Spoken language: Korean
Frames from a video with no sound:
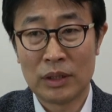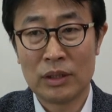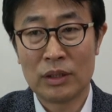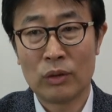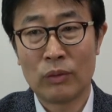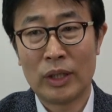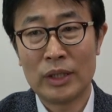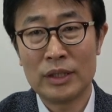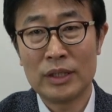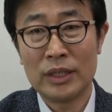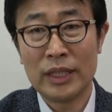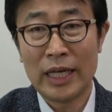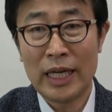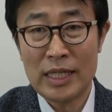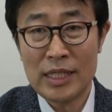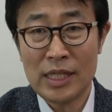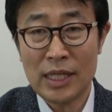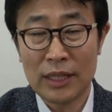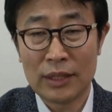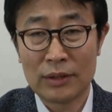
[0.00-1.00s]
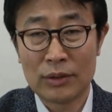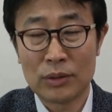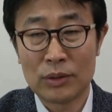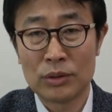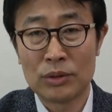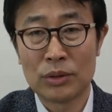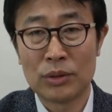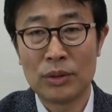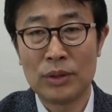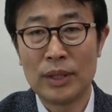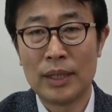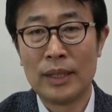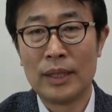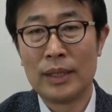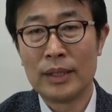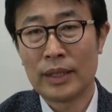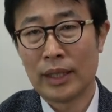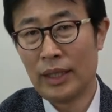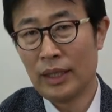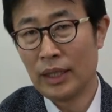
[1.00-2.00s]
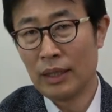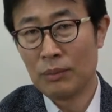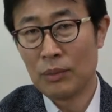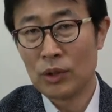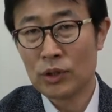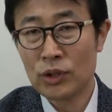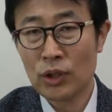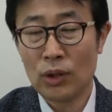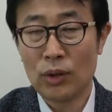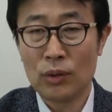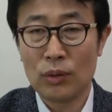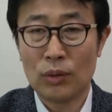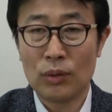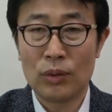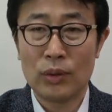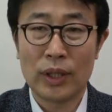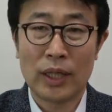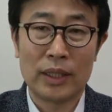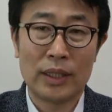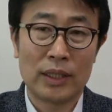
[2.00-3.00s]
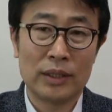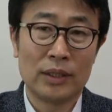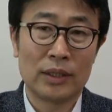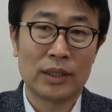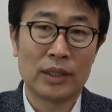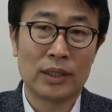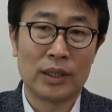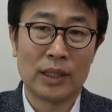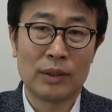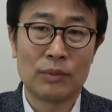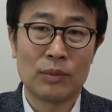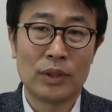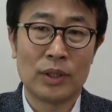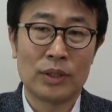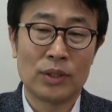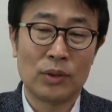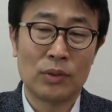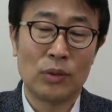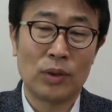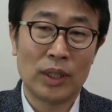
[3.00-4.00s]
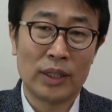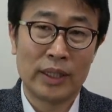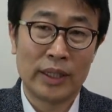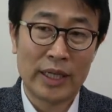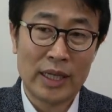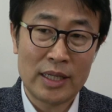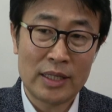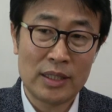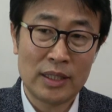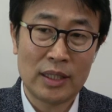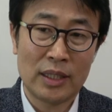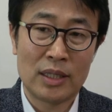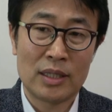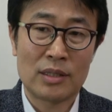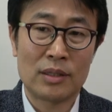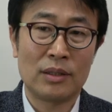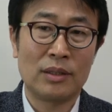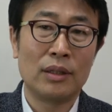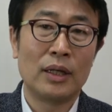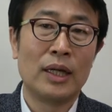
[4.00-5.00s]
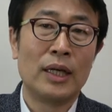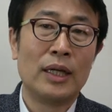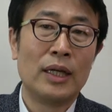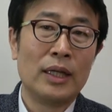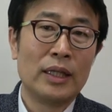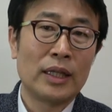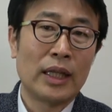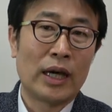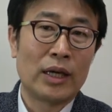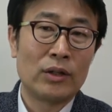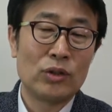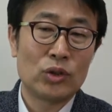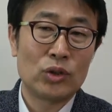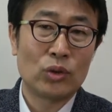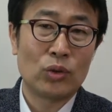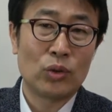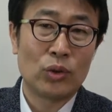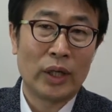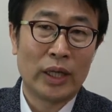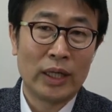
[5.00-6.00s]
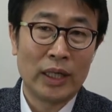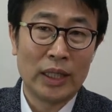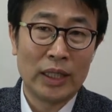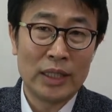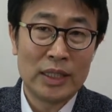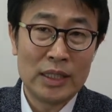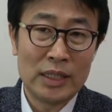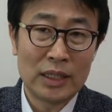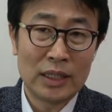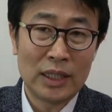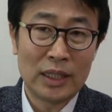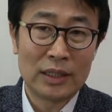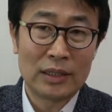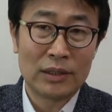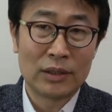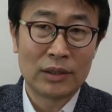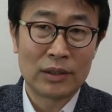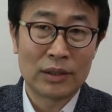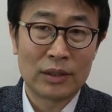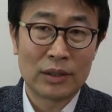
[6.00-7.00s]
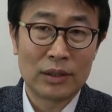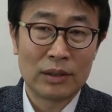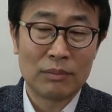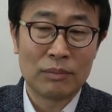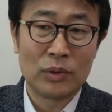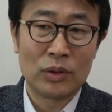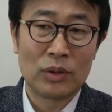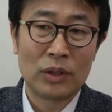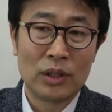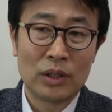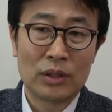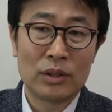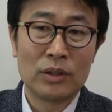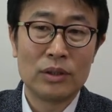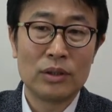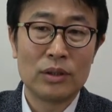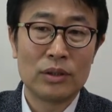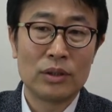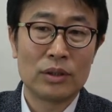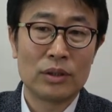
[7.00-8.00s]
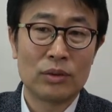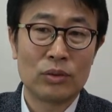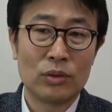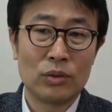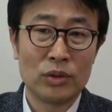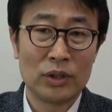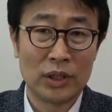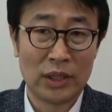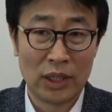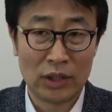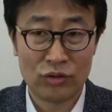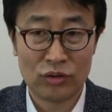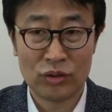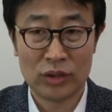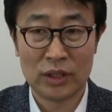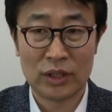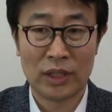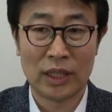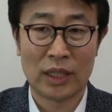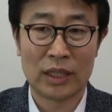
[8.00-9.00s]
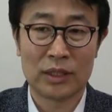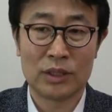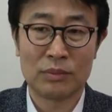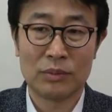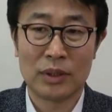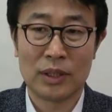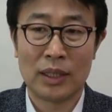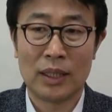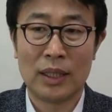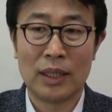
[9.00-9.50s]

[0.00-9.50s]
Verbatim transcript: 이건 완전히 해체하는 거죠. 다행히 뭐 철골 계단이었기 때문에 철골 계단을 해체해서 다른 쪽으로 아예 이전하는 것, 뭐 그런 것도 이제 대수선이 되겠습니다.